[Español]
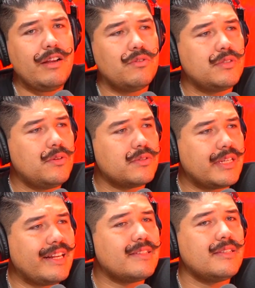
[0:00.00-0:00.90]
que los hijos
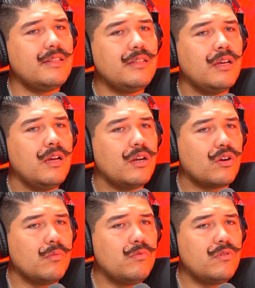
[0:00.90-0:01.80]
crecen,
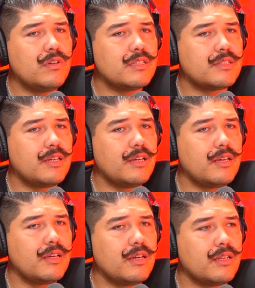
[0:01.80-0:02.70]
cómo es
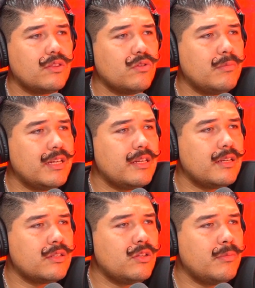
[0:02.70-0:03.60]
que toman,
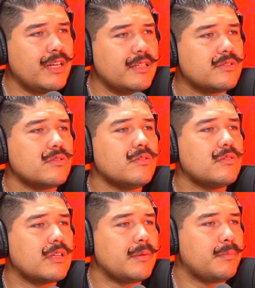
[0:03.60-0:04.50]
toman eso,
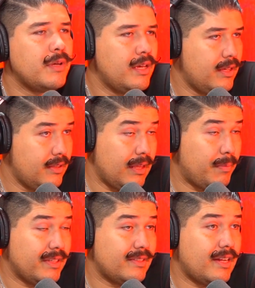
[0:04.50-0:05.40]
¿no? Que de
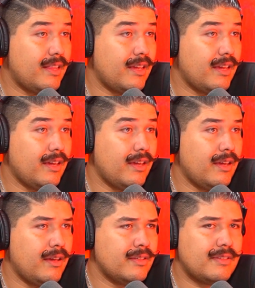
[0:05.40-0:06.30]
pensar de
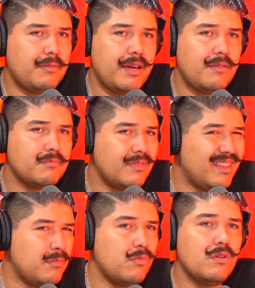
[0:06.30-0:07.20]
que está bien,
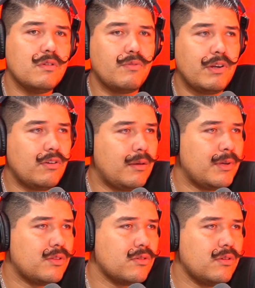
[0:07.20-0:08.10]
ni modo, fue lo que
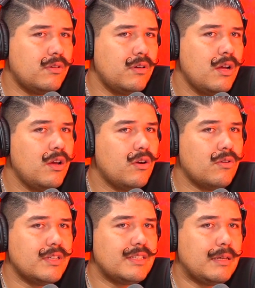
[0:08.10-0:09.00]
me tocó,
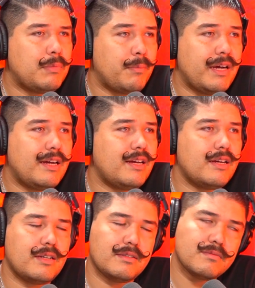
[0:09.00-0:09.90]
o es de
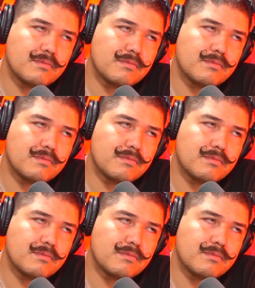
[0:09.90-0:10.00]
papá,